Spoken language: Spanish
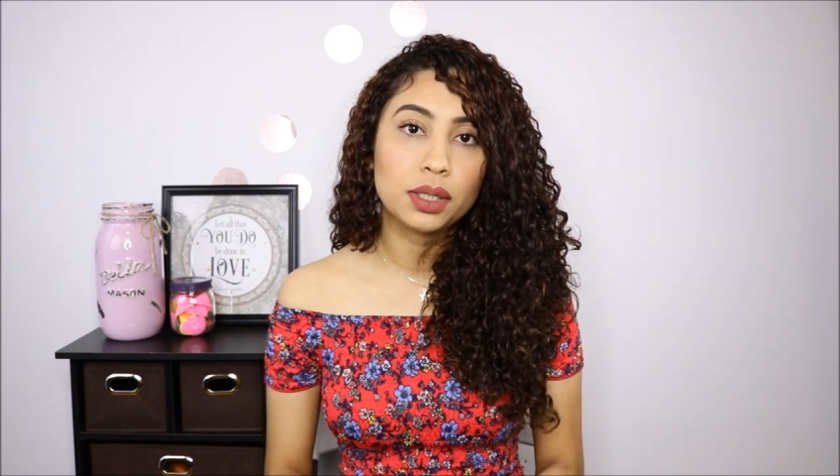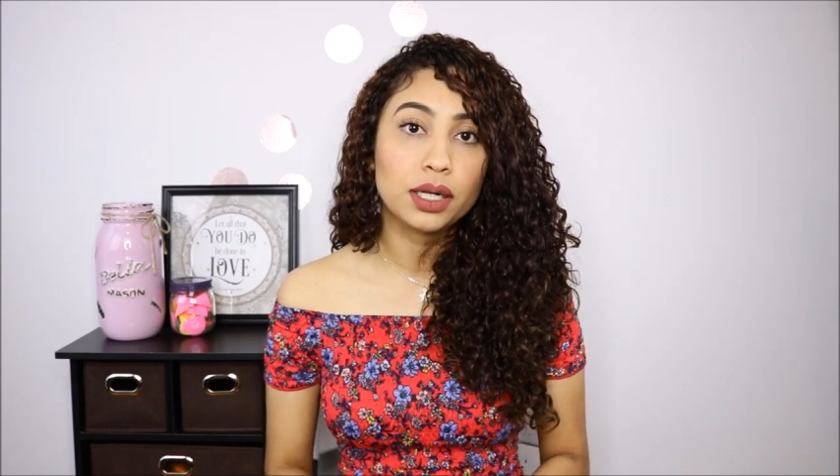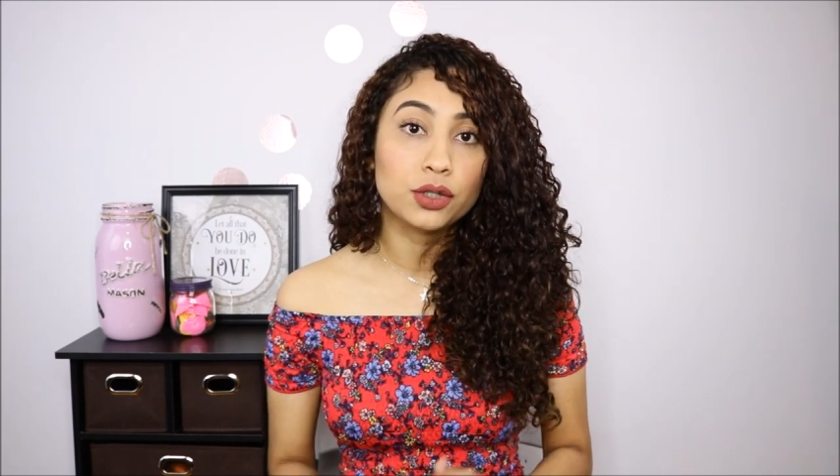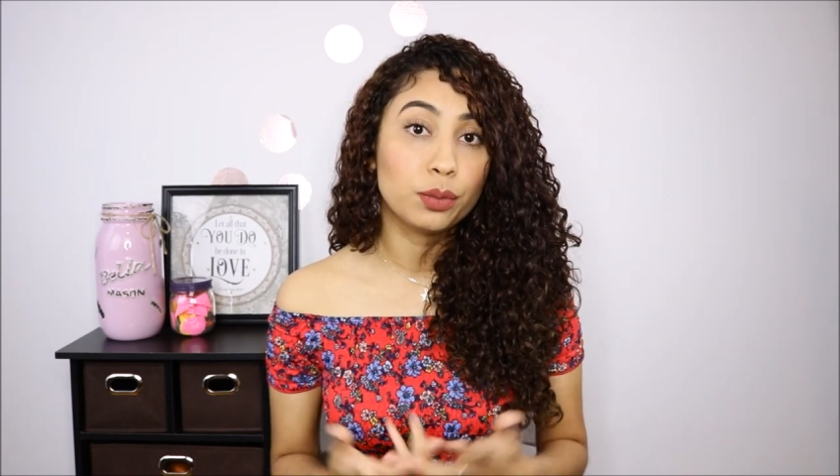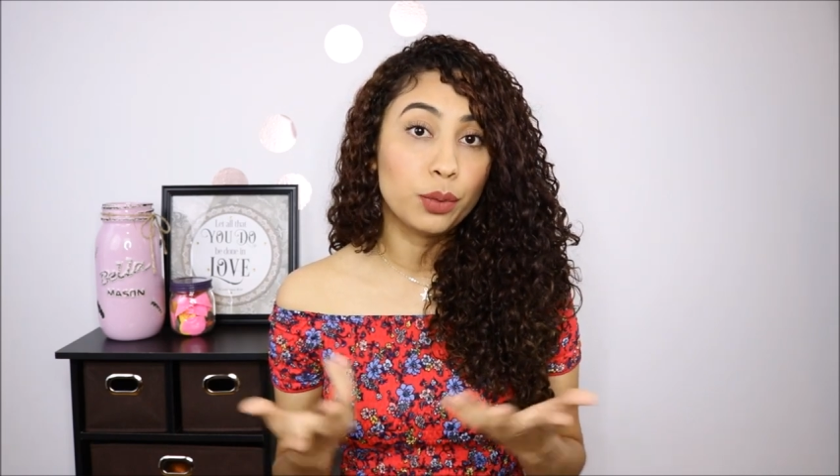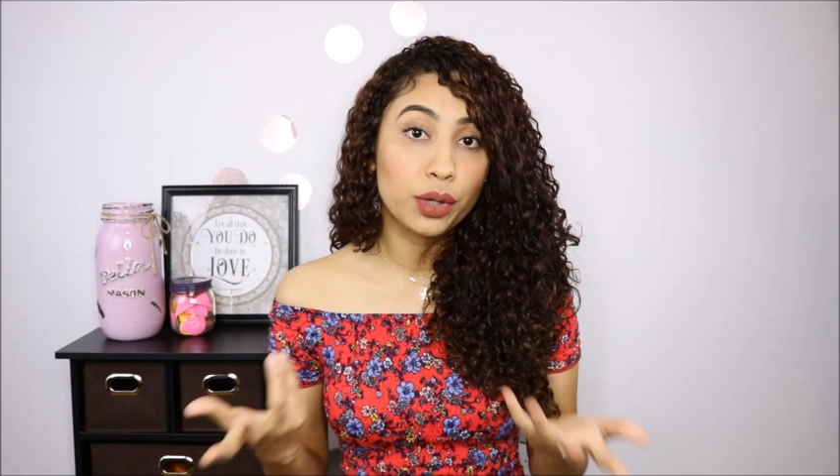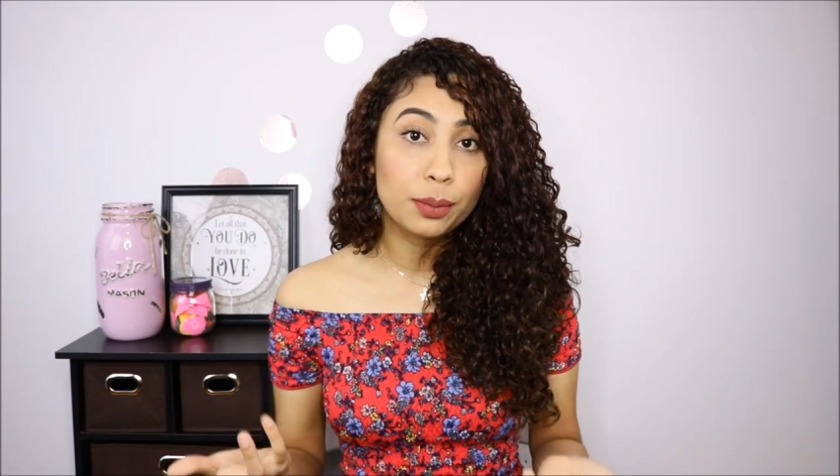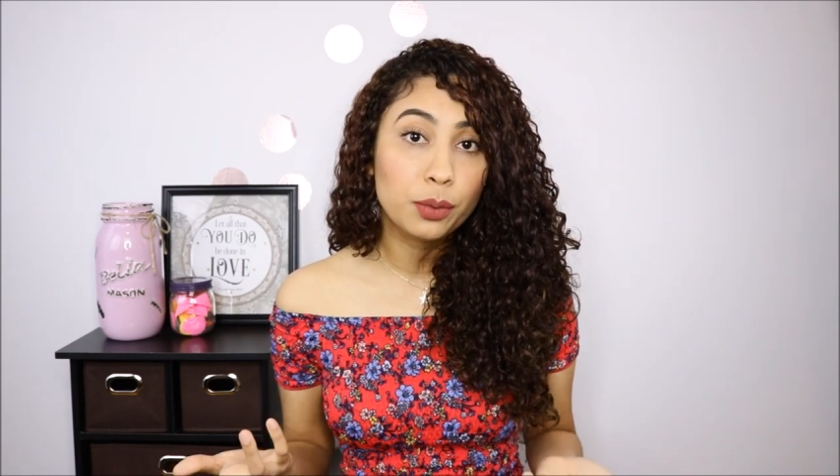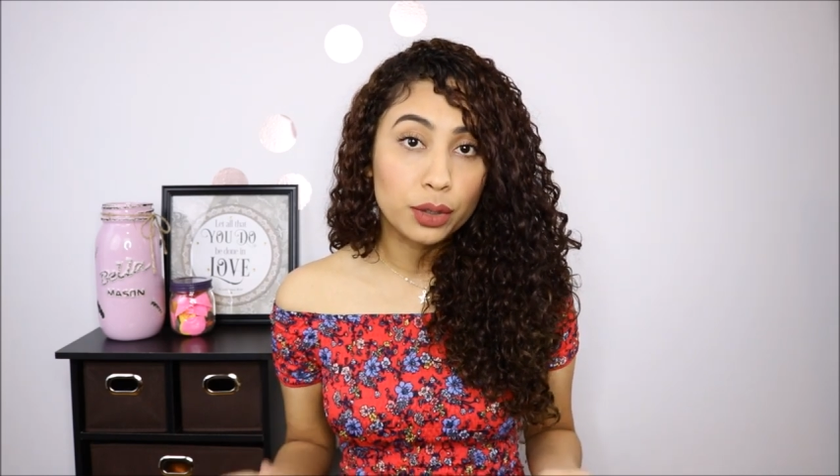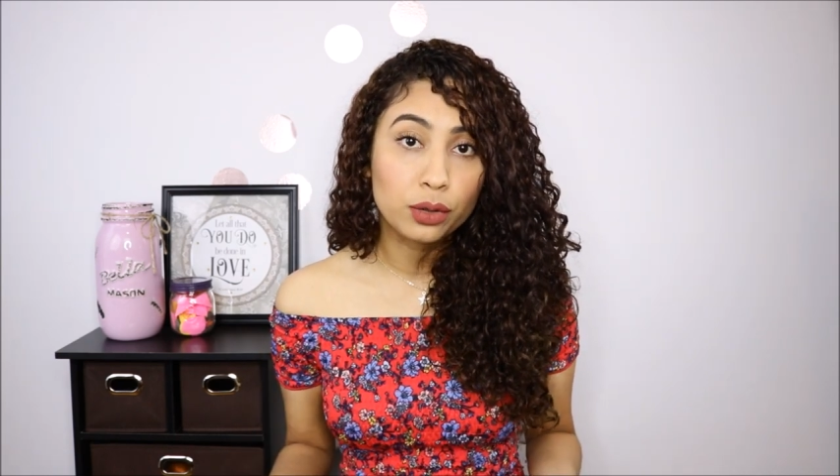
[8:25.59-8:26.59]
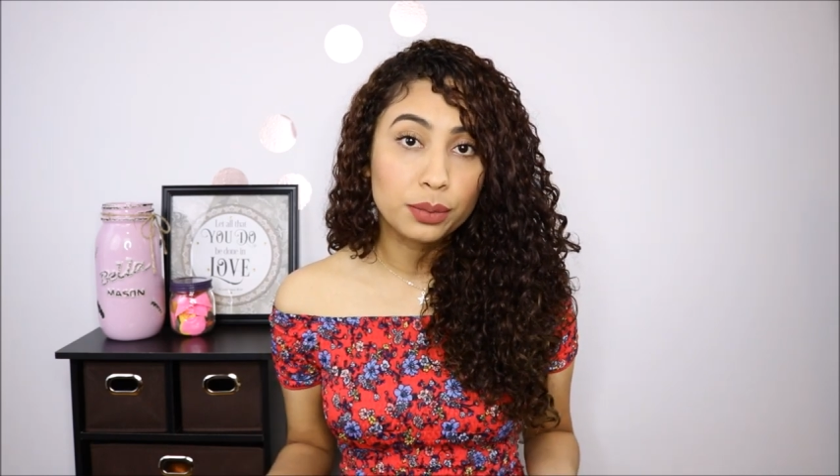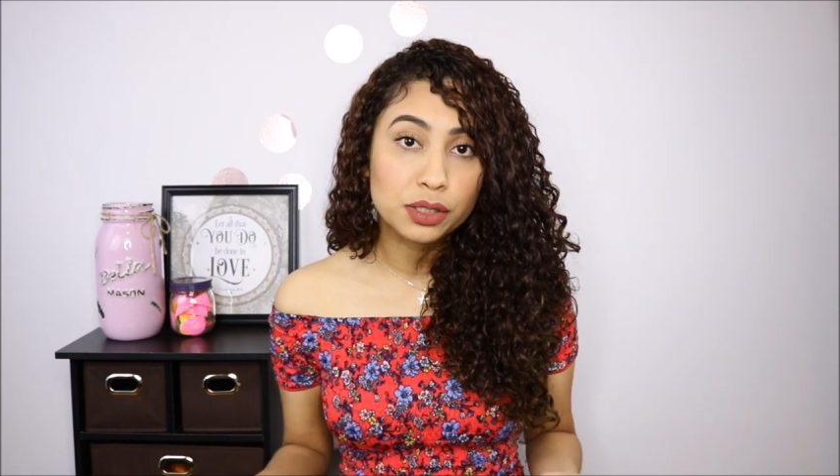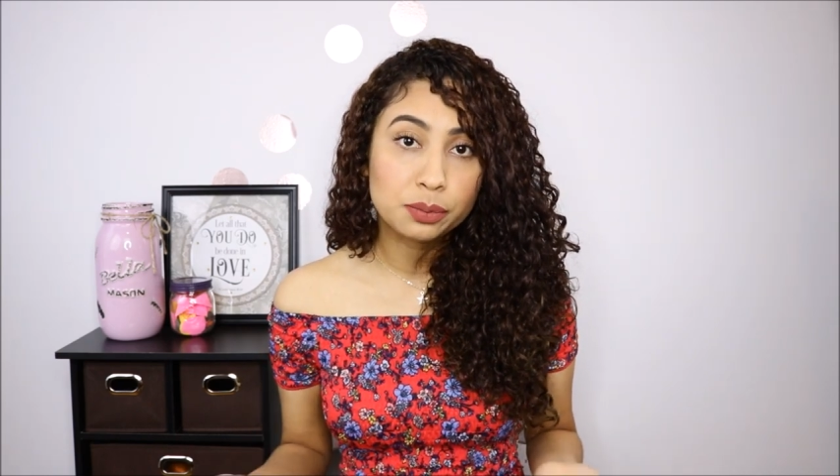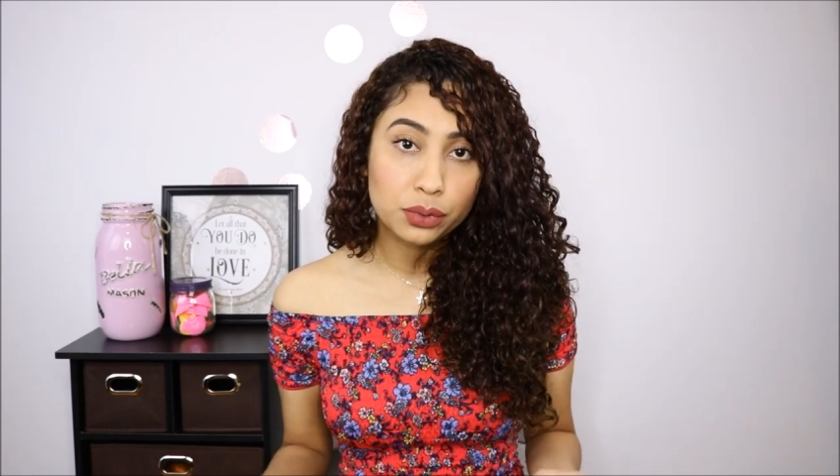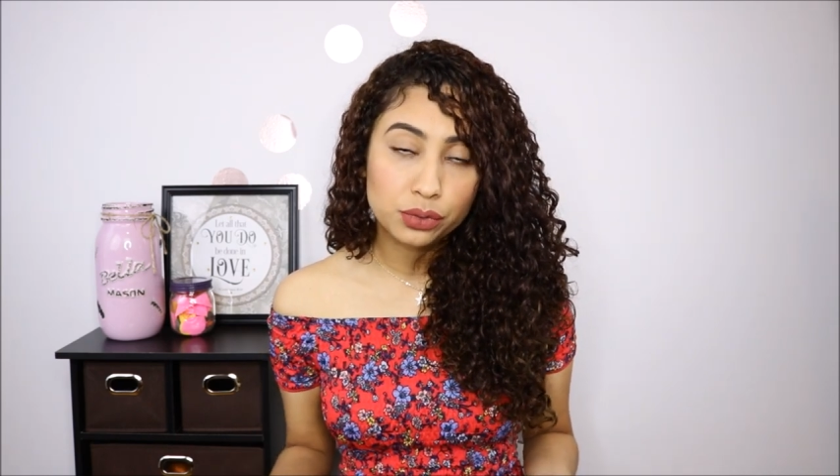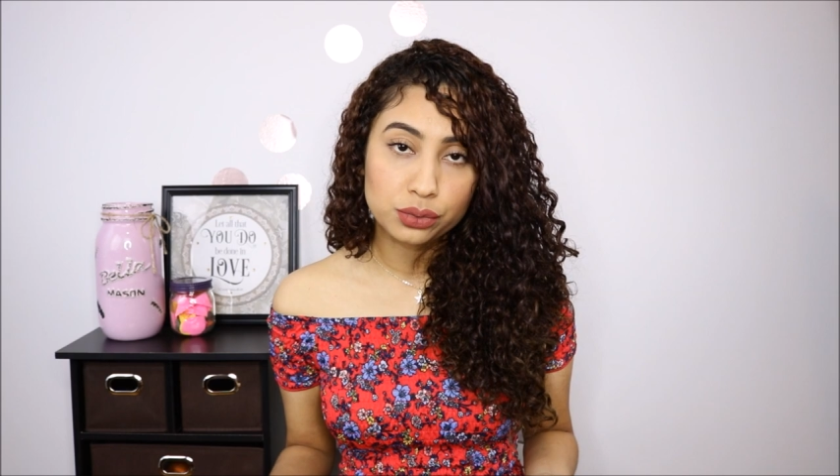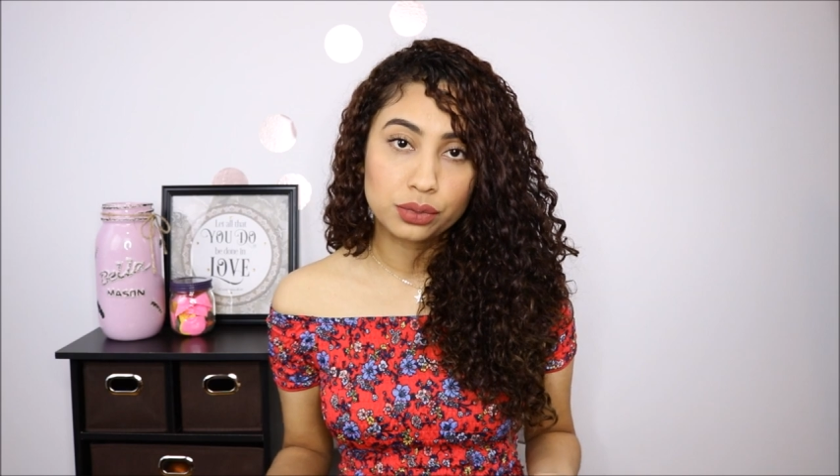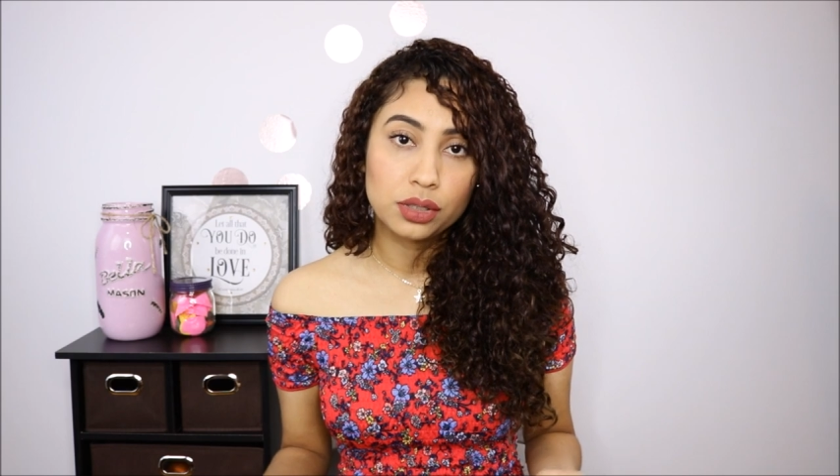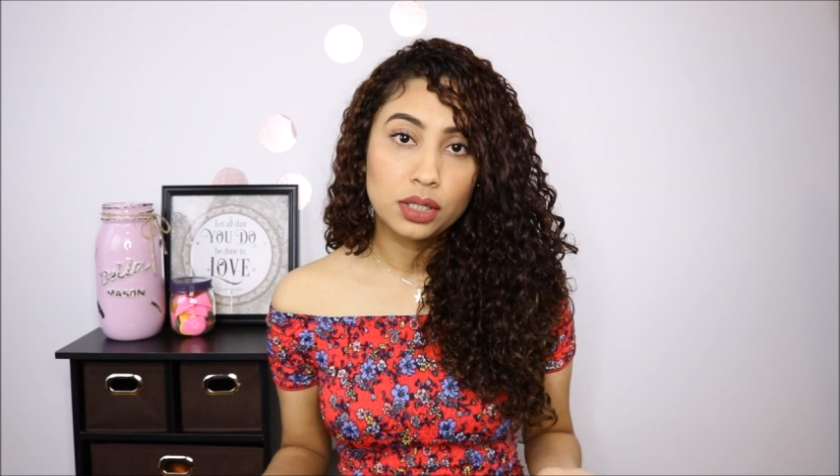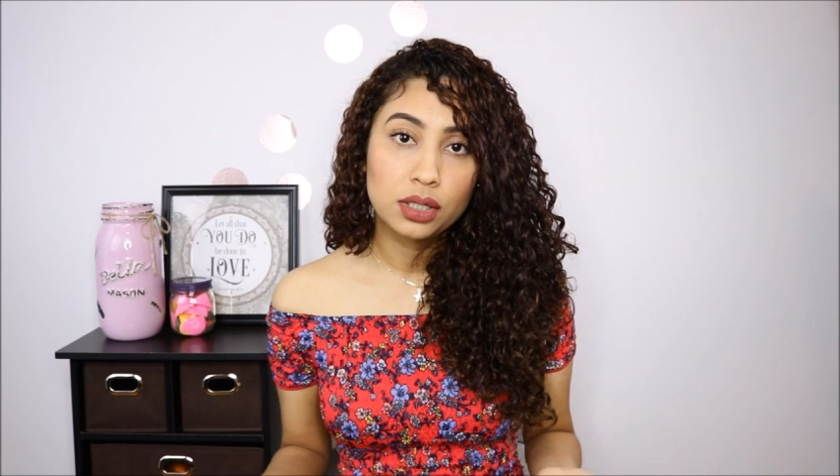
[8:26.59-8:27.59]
mira, yo me voy a mover con mi esposo.